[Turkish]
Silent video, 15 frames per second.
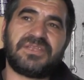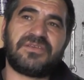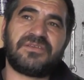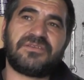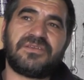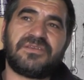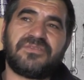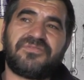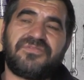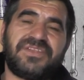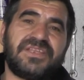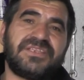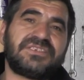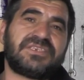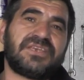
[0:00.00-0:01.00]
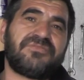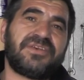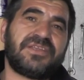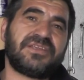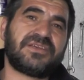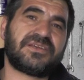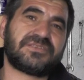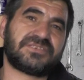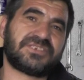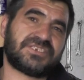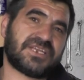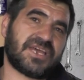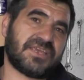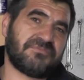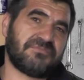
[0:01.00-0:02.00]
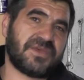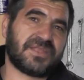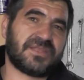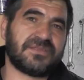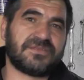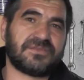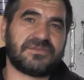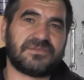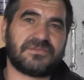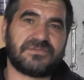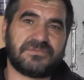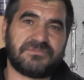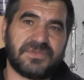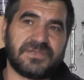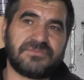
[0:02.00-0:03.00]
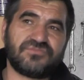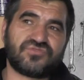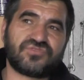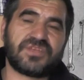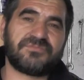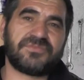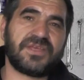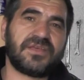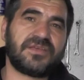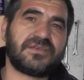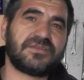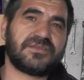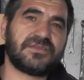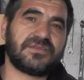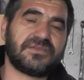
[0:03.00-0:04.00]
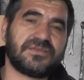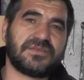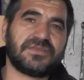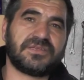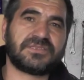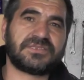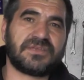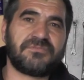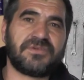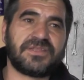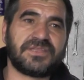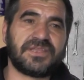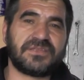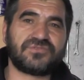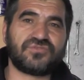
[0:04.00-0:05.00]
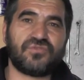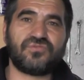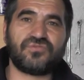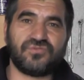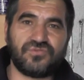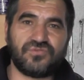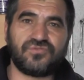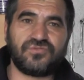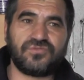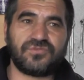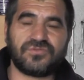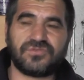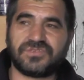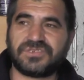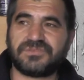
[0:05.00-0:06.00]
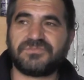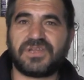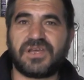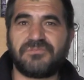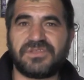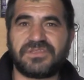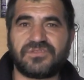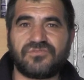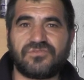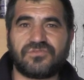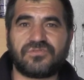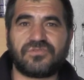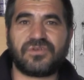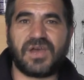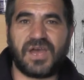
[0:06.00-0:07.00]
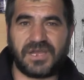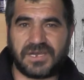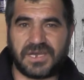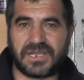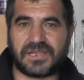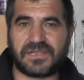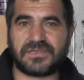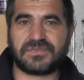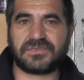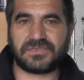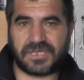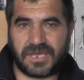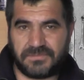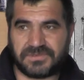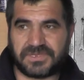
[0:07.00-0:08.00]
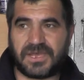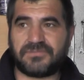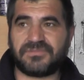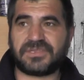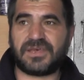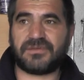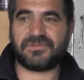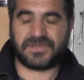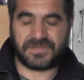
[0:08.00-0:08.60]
bir de e, freni seferin çırağıyım yani. Hı hı. Benim ustam da e, zamanında çok ünlüydü. Yani Ankara'da bilinen, Ankara. tanınan tabii, bir tabii, insanın tabii.